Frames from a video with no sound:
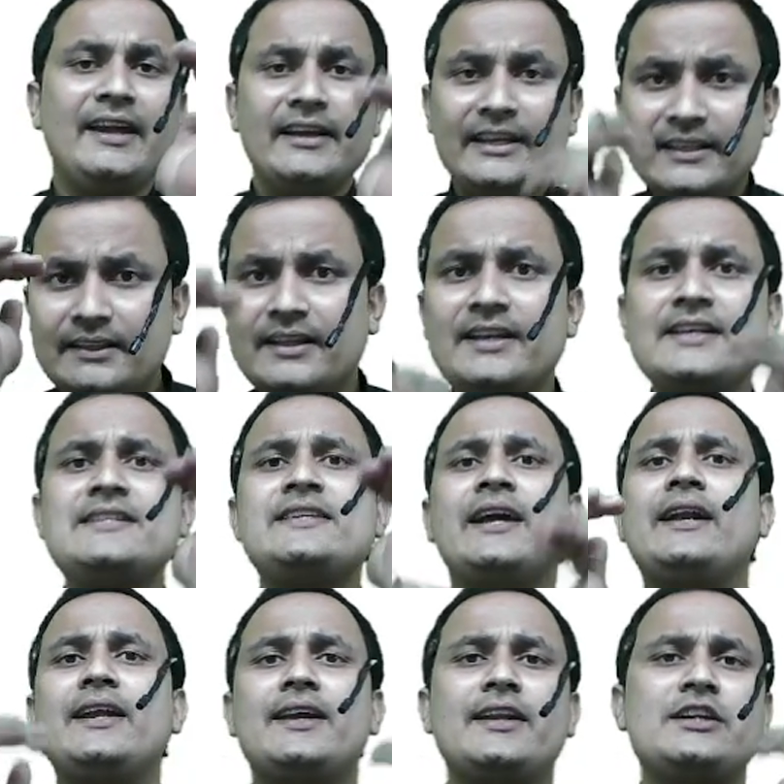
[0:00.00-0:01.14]
इंक्रीज या
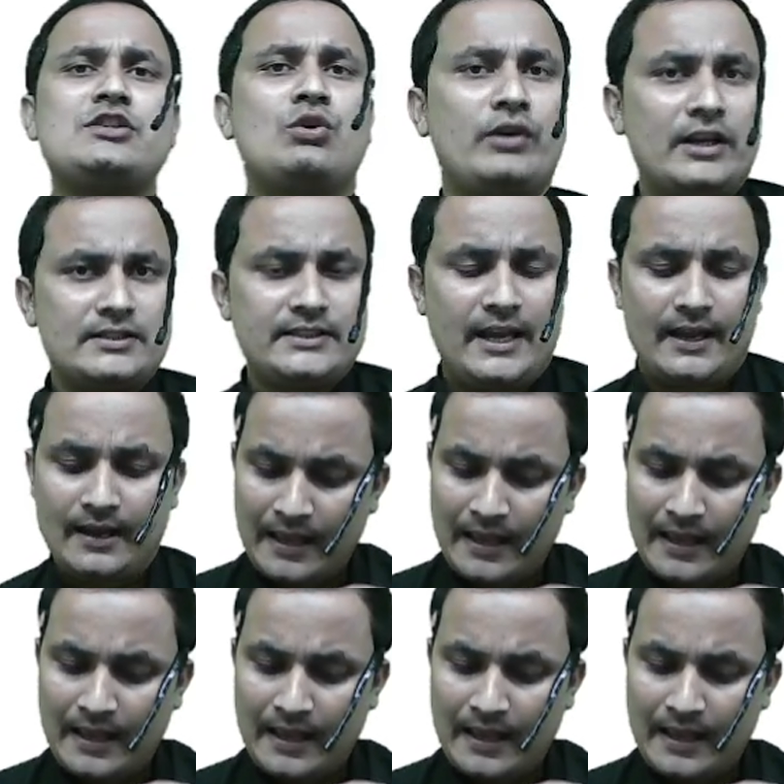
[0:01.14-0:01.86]
डिक्रीज होने से